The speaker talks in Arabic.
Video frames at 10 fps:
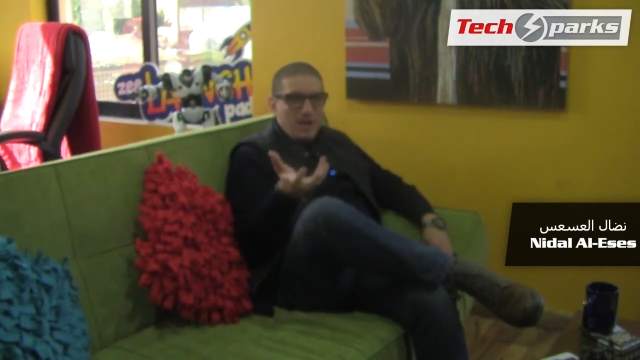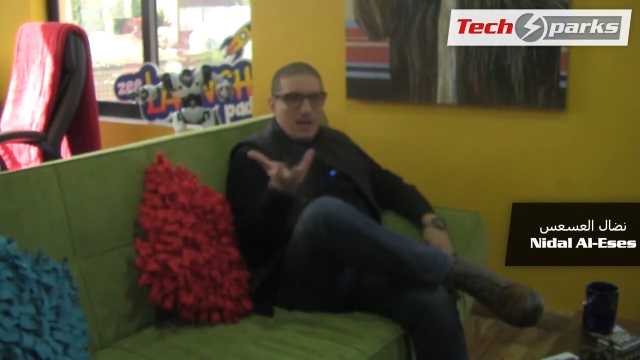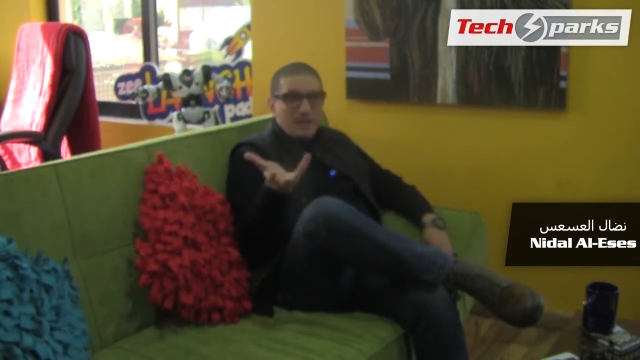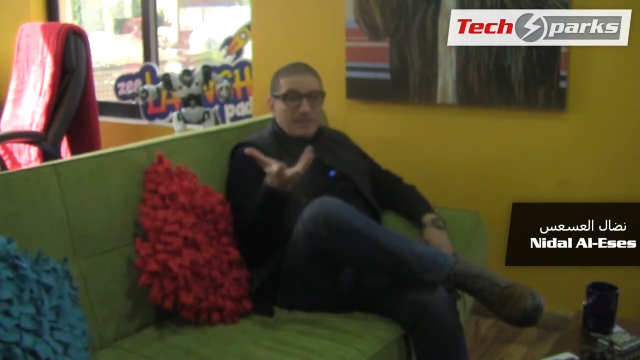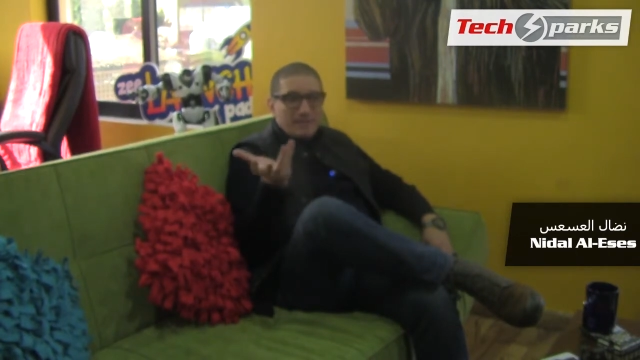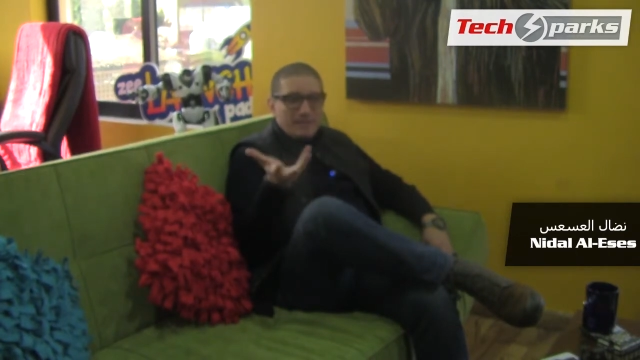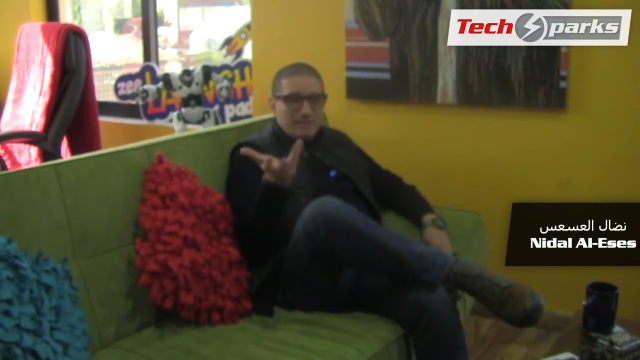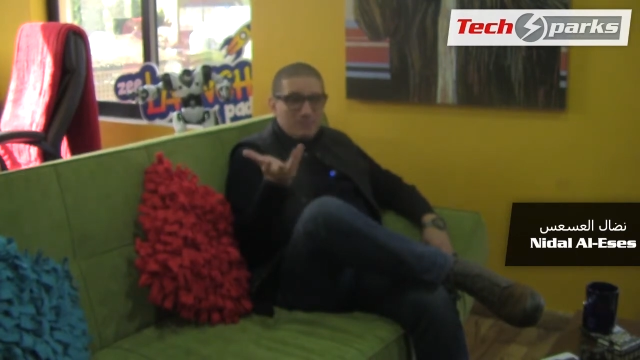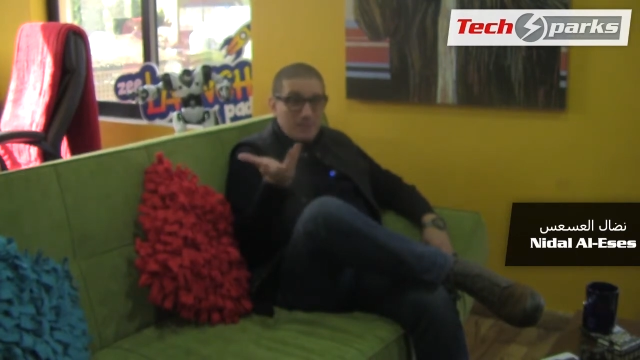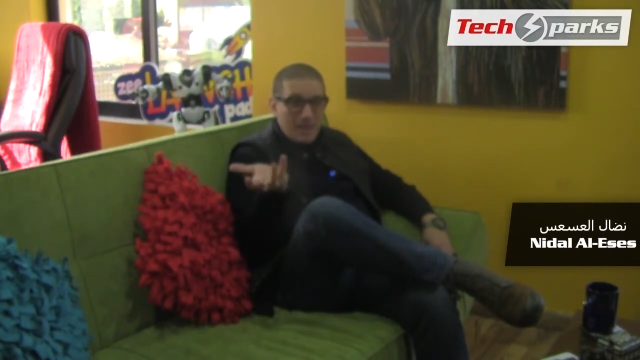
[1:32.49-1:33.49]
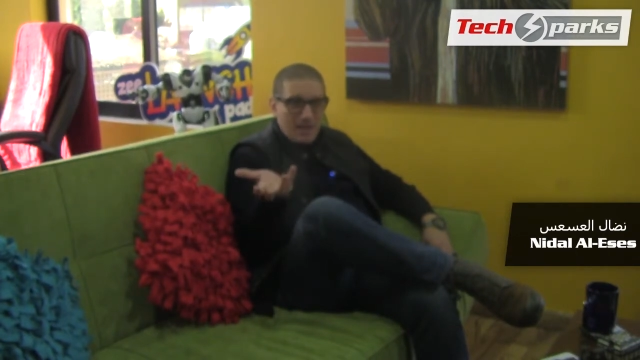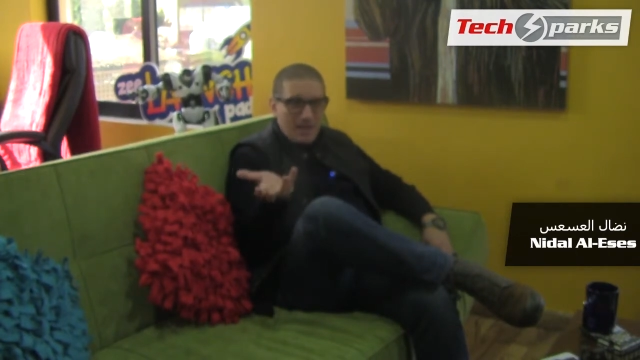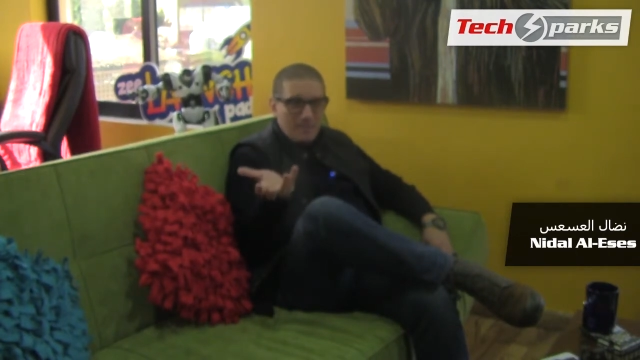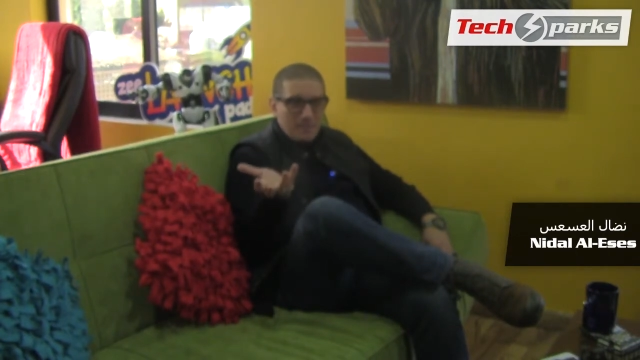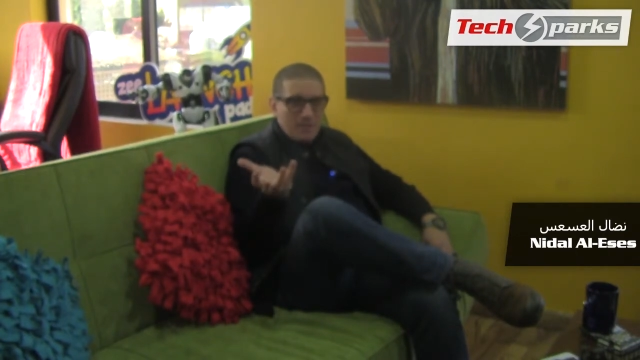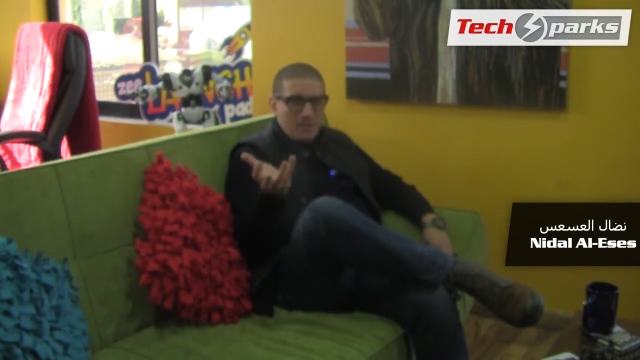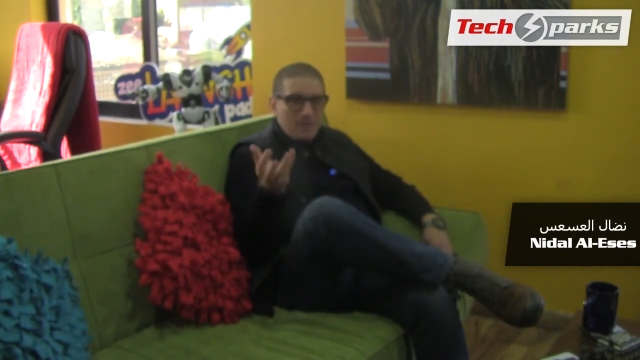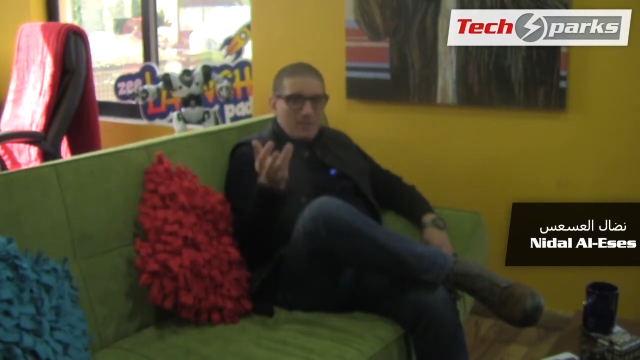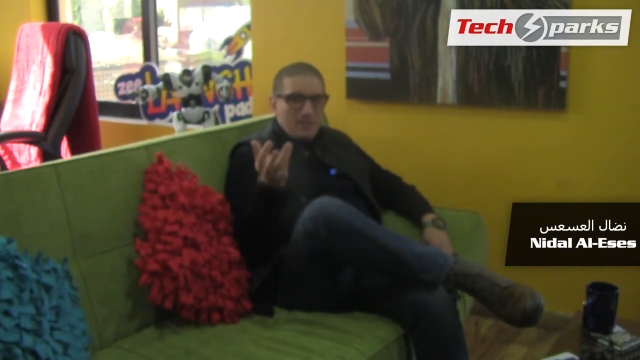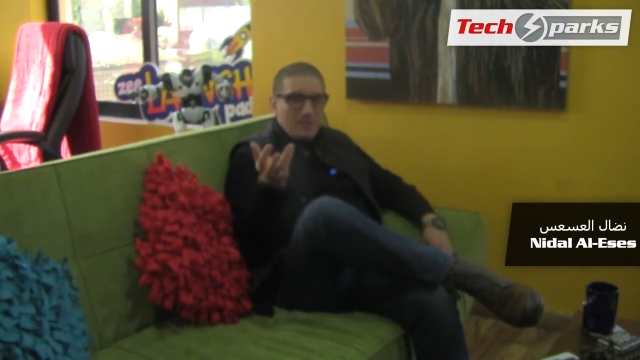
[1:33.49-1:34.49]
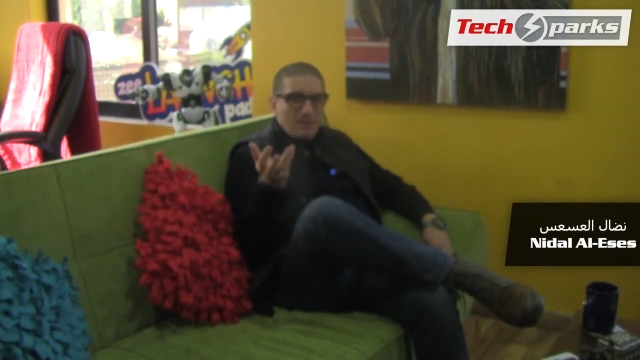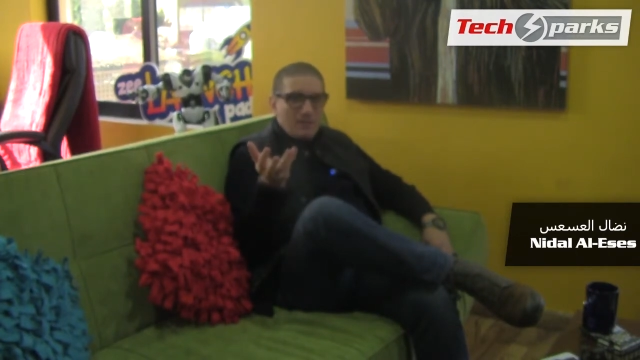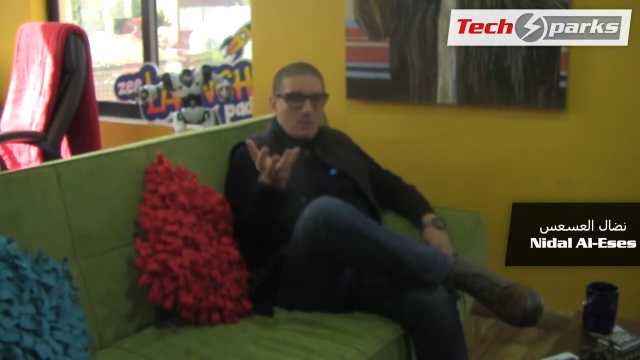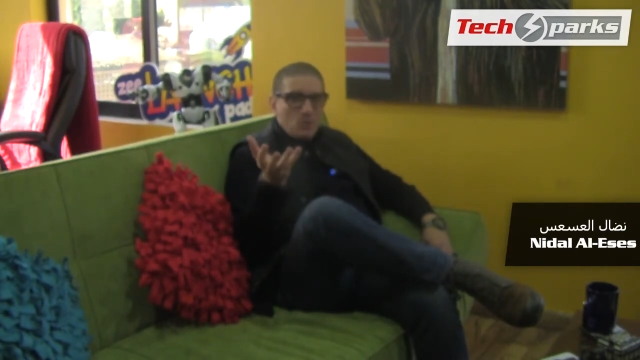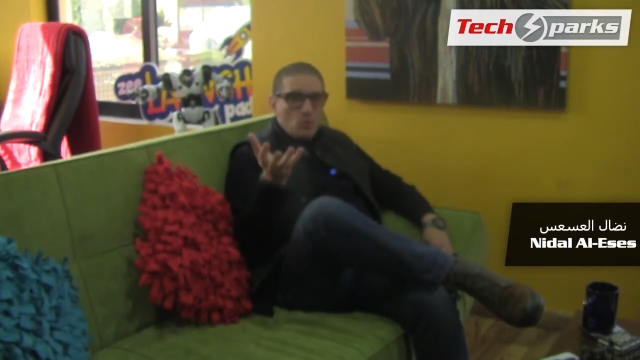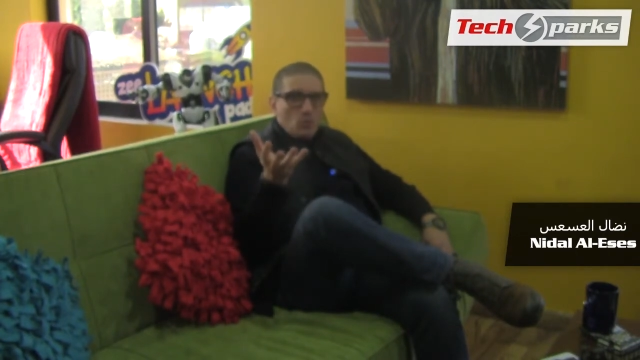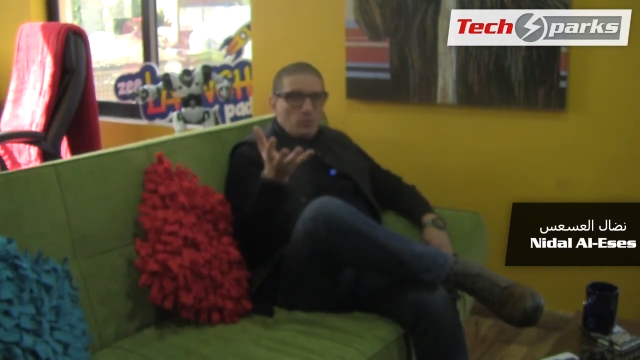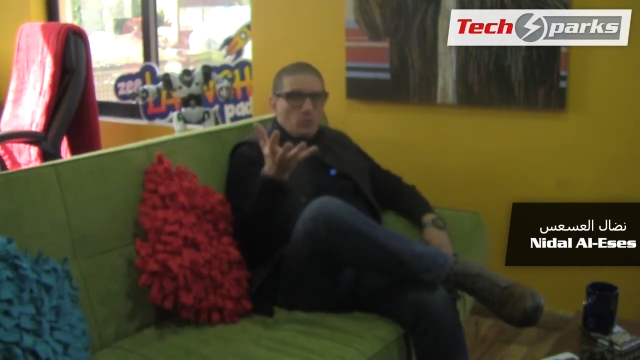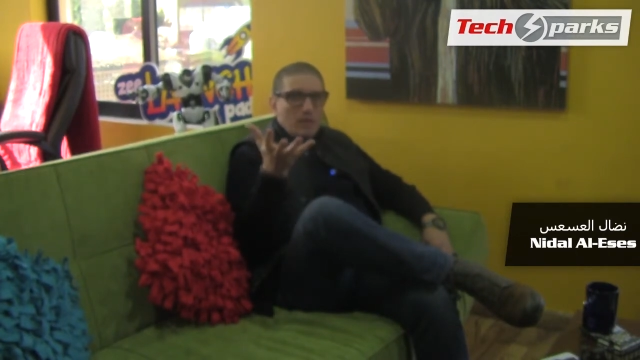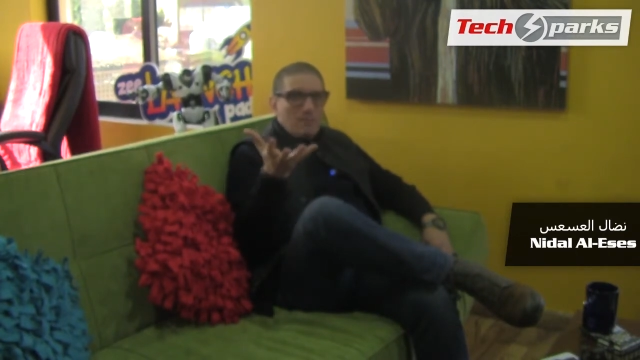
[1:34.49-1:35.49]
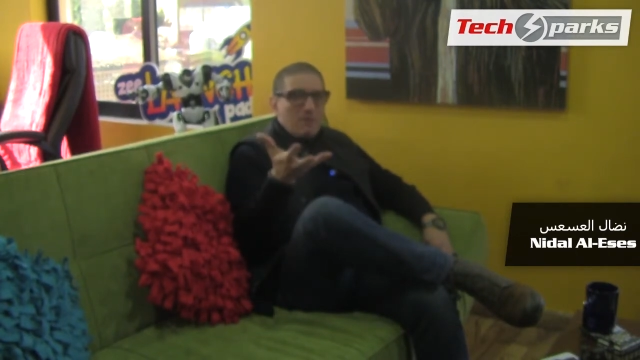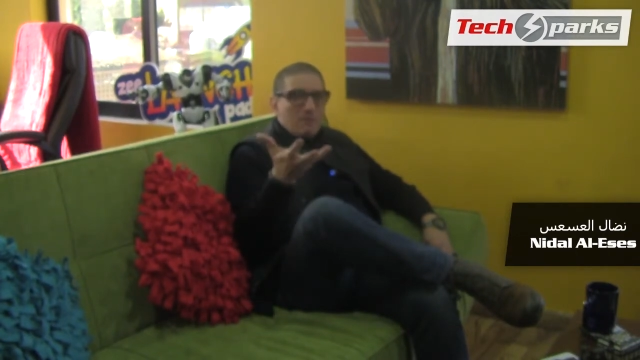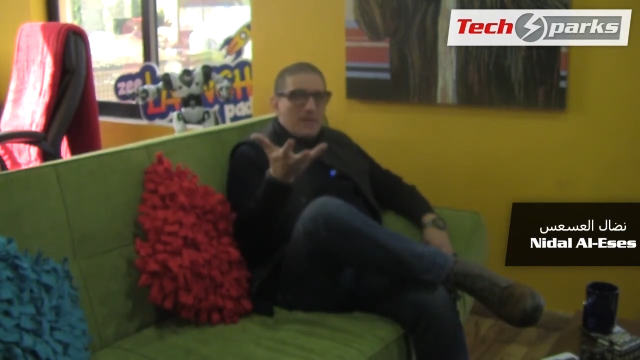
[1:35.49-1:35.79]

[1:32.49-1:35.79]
قاعده ابداع والبلدان ما